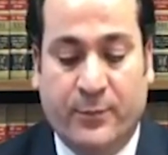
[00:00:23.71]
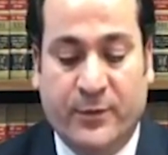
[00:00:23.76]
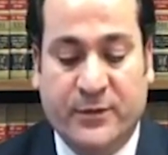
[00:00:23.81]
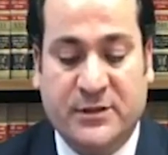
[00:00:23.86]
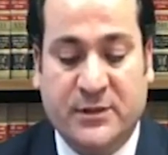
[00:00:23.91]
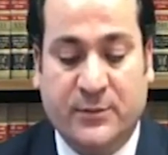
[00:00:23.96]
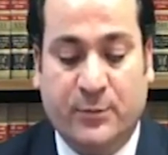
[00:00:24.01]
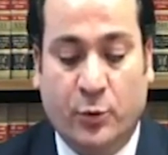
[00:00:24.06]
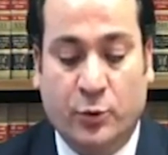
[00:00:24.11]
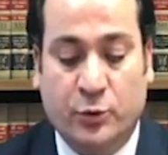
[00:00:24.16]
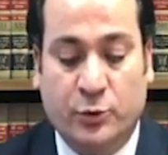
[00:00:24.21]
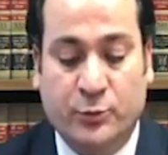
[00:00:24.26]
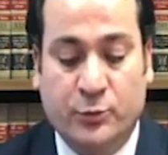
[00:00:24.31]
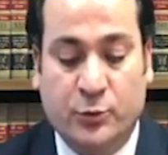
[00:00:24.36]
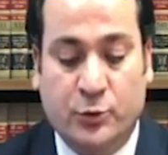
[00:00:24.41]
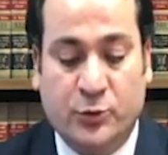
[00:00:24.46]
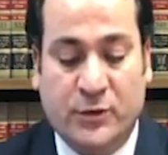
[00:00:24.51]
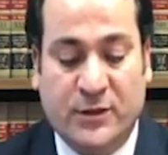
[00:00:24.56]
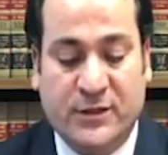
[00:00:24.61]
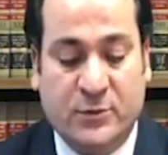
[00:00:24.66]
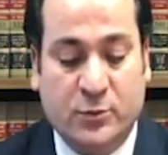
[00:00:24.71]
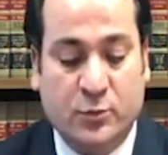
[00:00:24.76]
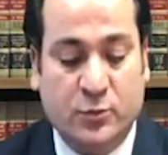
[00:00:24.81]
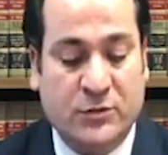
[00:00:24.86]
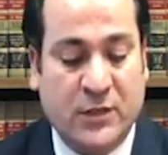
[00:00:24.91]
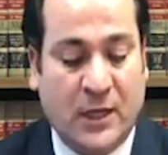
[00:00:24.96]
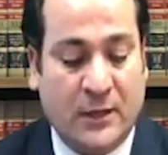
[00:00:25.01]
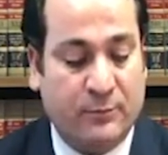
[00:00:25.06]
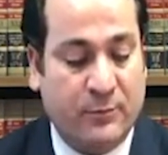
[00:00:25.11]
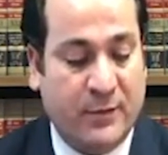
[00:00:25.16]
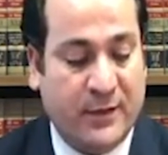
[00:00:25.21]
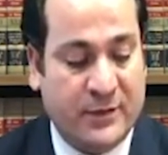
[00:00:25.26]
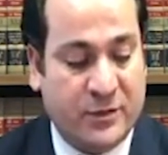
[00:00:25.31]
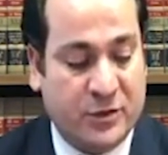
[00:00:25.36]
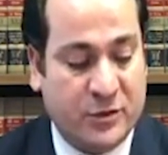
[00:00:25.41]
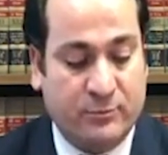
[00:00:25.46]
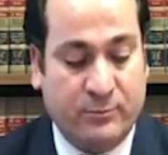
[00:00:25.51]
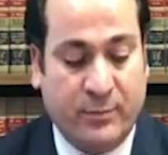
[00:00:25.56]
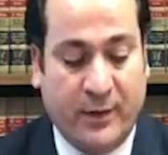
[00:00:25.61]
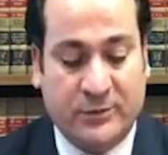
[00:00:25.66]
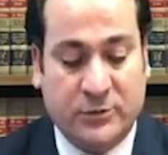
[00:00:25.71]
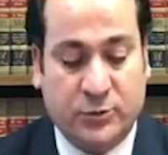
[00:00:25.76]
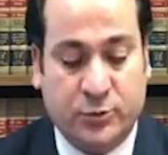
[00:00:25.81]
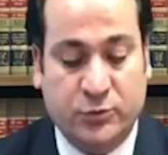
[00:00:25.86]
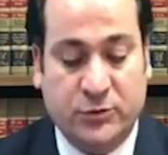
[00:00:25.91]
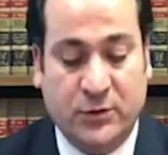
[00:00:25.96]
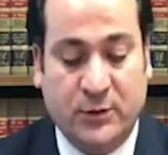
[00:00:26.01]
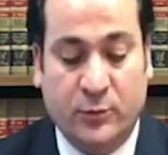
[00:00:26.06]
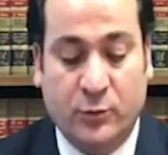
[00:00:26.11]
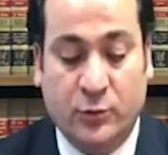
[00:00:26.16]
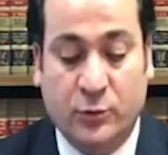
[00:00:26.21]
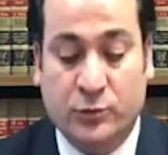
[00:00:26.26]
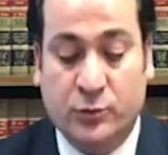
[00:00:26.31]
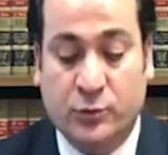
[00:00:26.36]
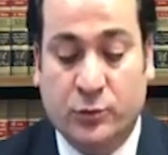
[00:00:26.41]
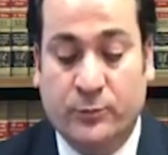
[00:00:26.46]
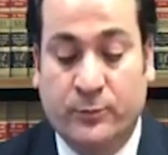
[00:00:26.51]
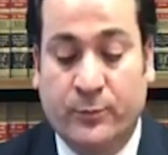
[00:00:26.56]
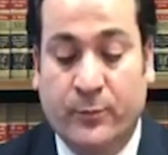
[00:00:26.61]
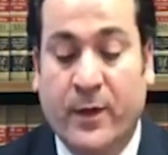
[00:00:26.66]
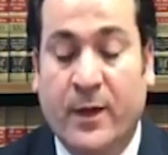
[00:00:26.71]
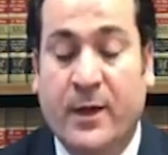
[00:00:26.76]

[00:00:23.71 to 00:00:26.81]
Pasaportumun süresini uzatmak için başvuruda bulundum.